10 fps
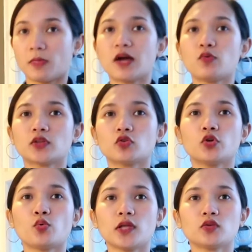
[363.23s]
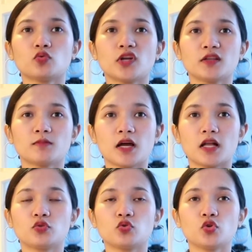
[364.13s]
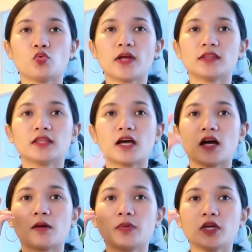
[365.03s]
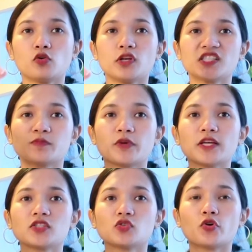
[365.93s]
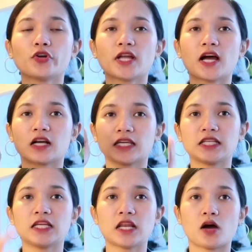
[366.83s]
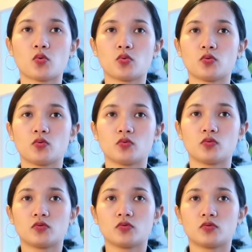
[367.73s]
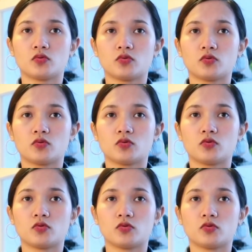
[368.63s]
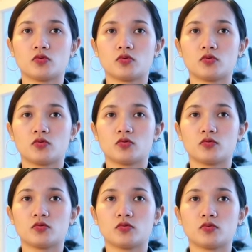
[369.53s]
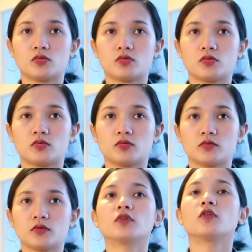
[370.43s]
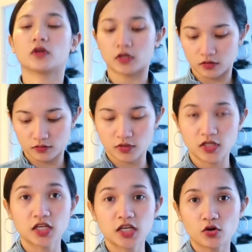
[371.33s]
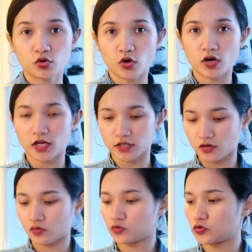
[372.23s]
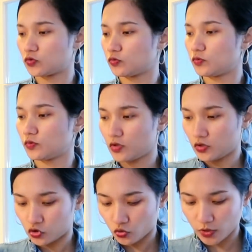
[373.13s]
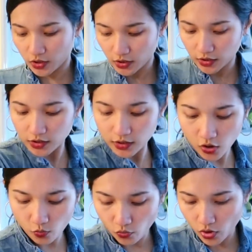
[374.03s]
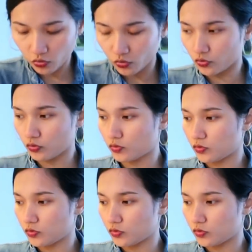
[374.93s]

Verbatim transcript: Mahal, what do you want tonight, Mahal? Do you want the Bicol Express or the Kinilaw? Uh, kinilaw. Okay. Kinilaw daw ang kanyang gusto. So, magkinilaw po ako, no?